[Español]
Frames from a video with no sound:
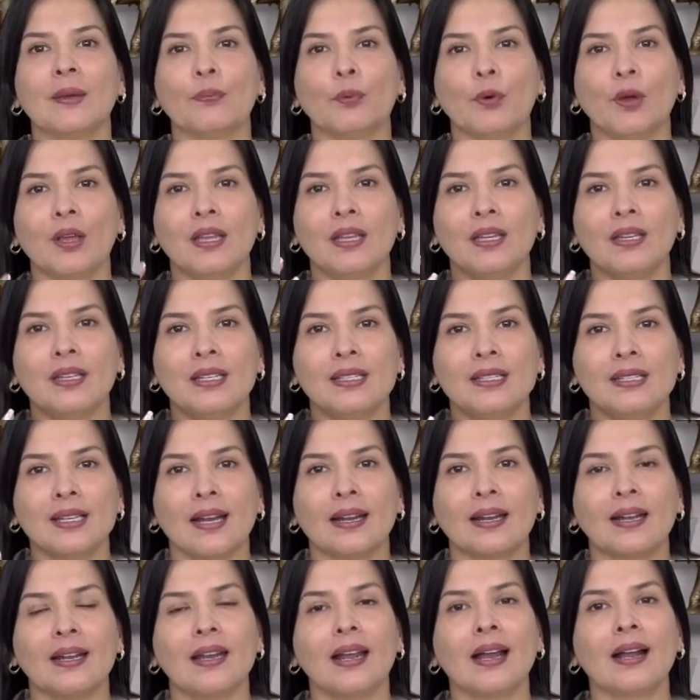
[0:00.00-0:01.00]
puede
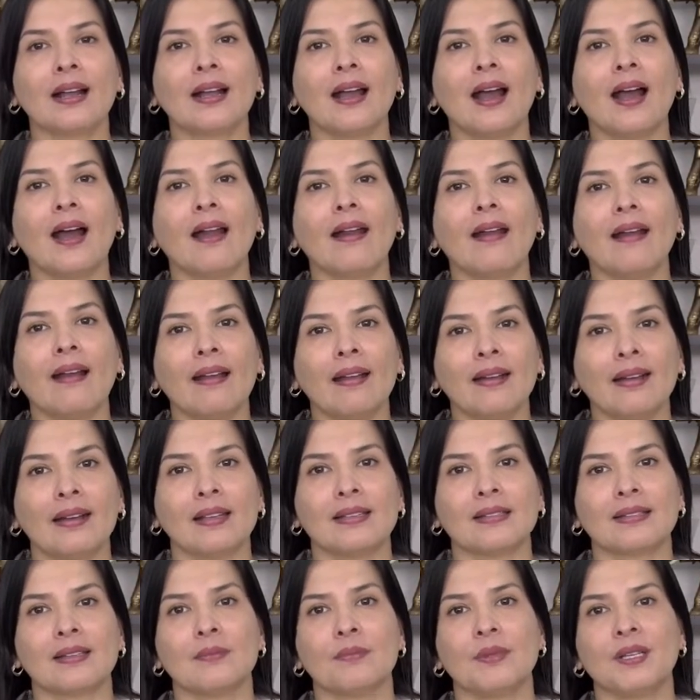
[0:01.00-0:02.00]
iniciar en la cara, en las
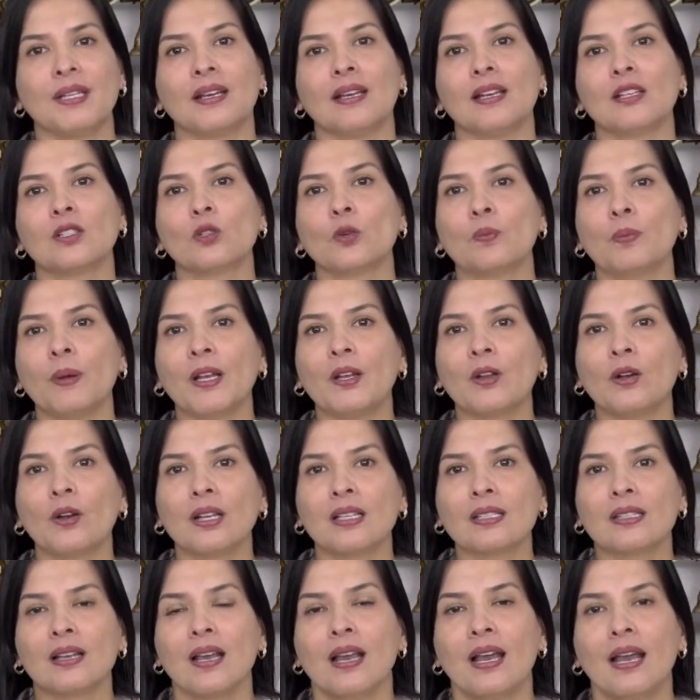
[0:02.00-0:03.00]
extremidades
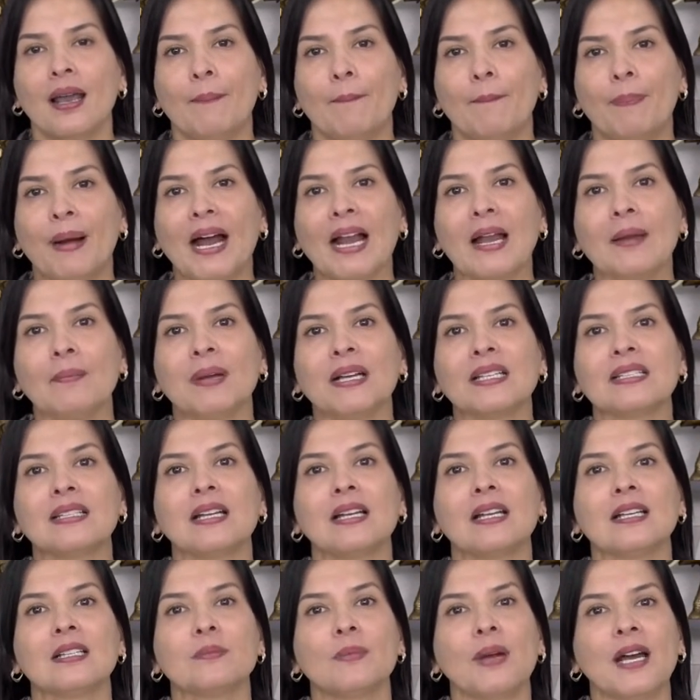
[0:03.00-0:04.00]
superiores, palmas de
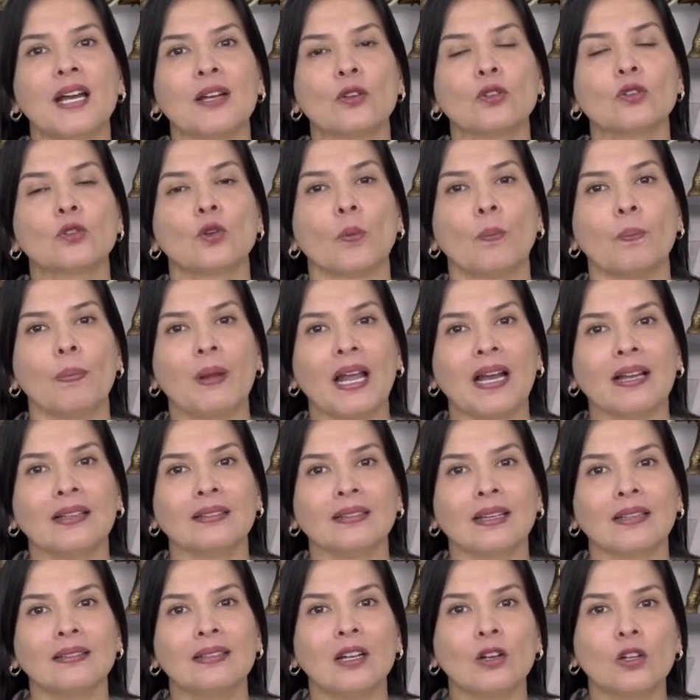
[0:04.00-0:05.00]
las manos o
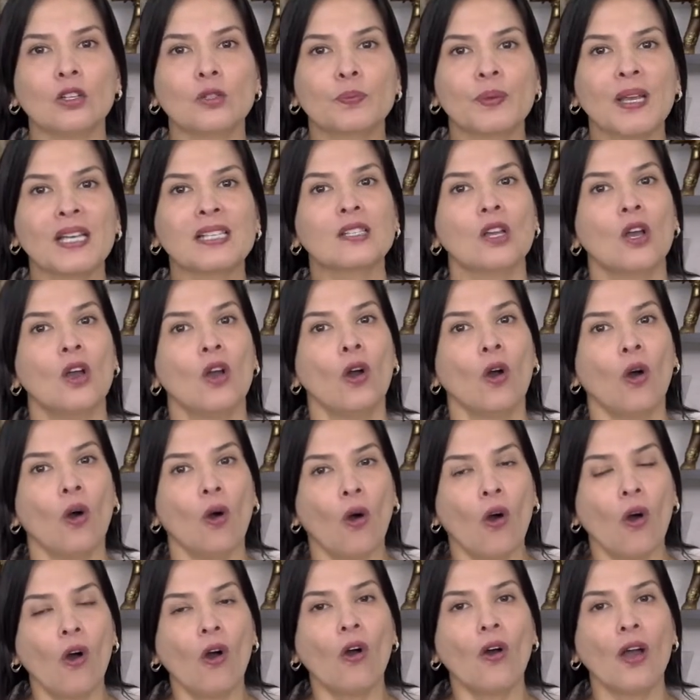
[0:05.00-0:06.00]
plantas de los pies
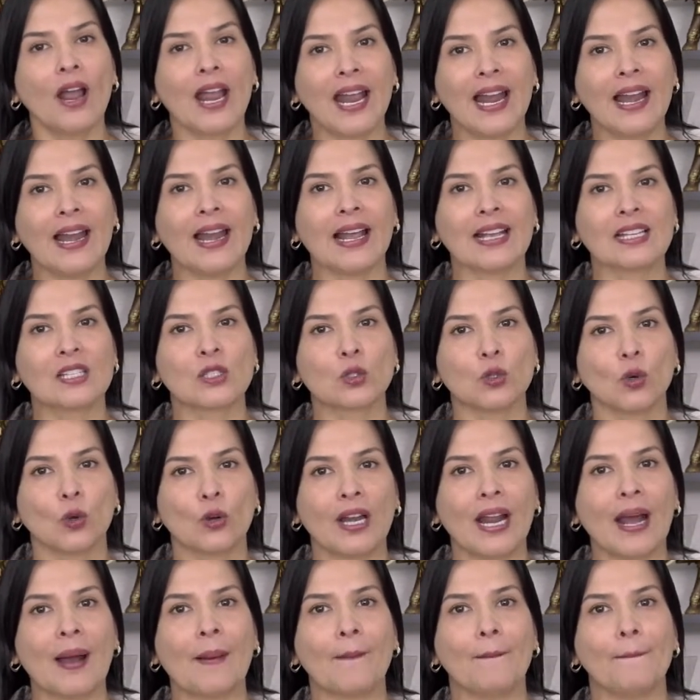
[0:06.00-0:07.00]
o en la
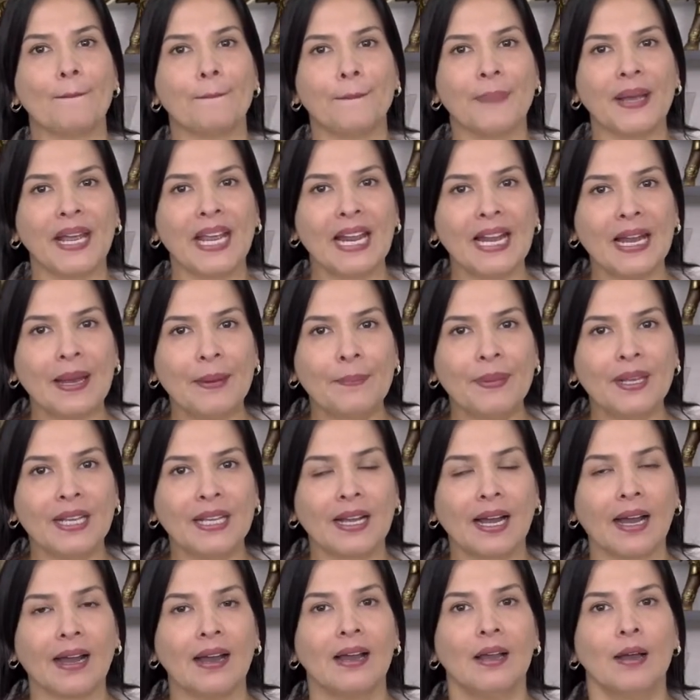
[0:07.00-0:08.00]
zona
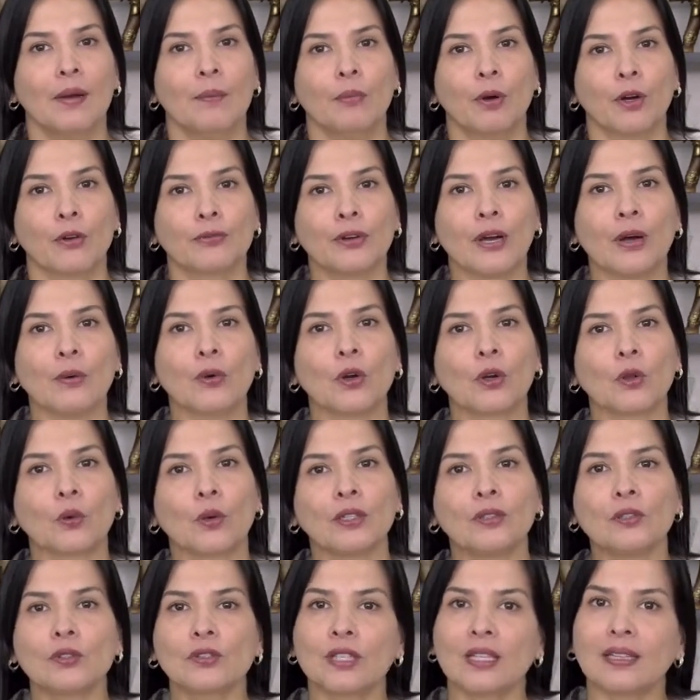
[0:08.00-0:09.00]
pélvica. Por favor,
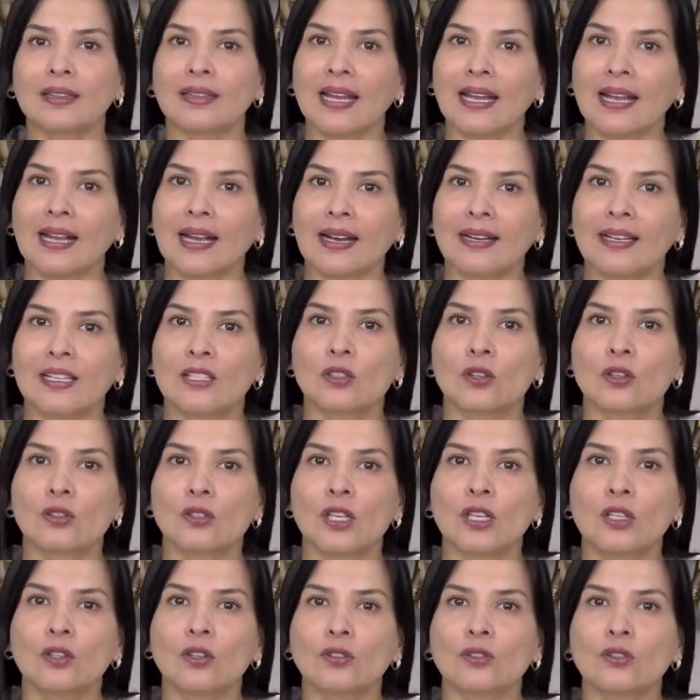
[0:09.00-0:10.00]
cuando se tengan estos
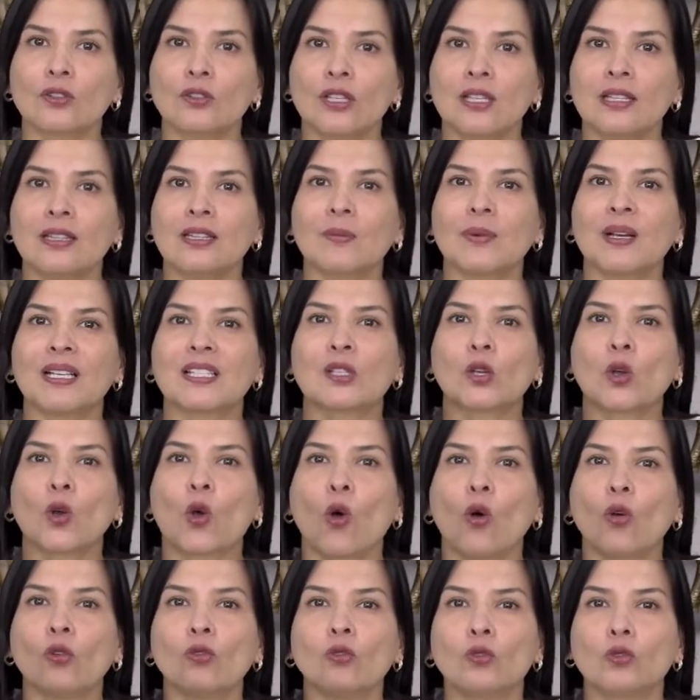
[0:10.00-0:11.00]
signos o síntomas,
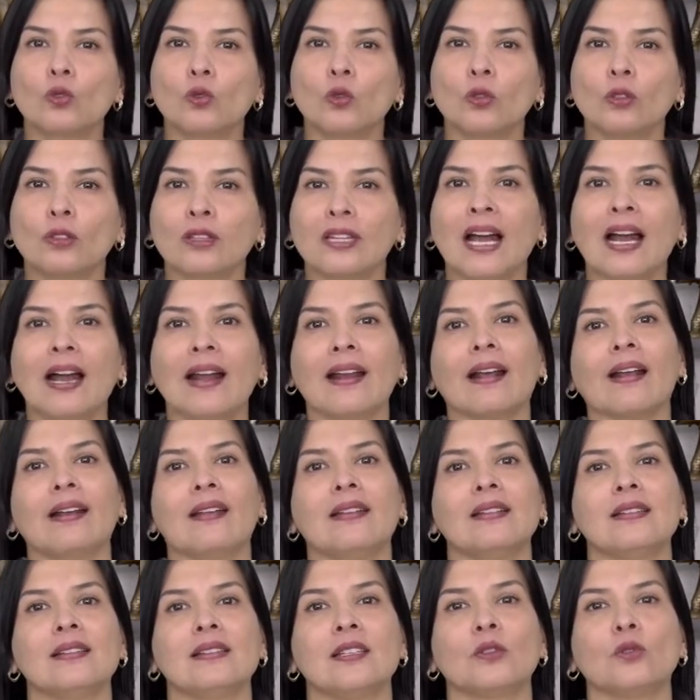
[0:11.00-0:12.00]
consultar a
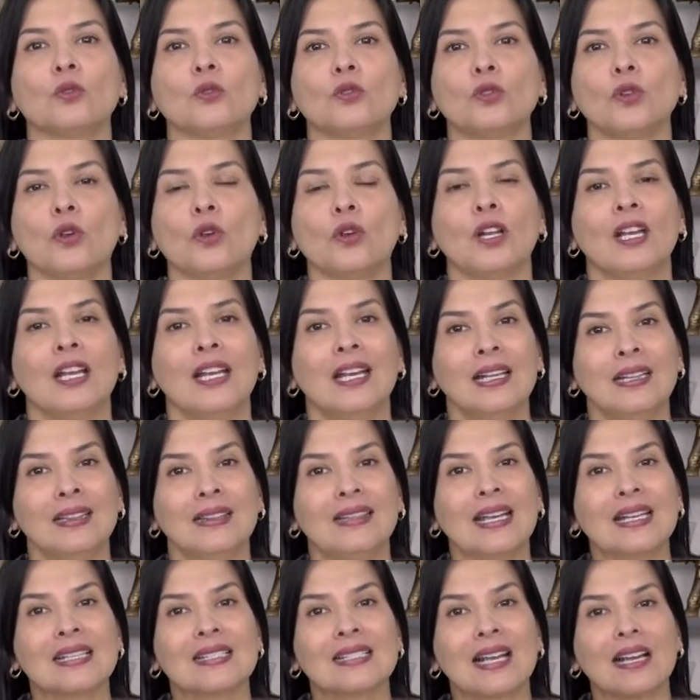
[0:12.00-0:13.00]
la institución
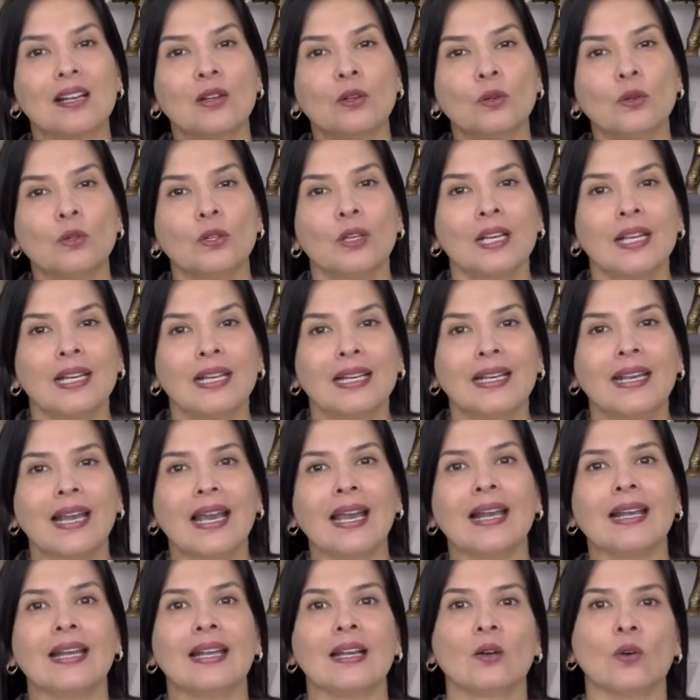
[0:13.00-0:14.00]
de salud
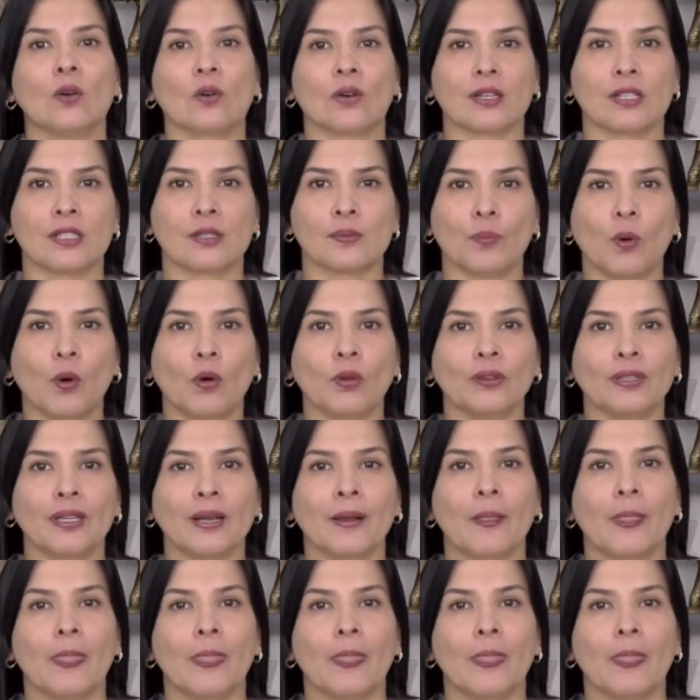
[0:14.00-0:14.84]
que le corresponda.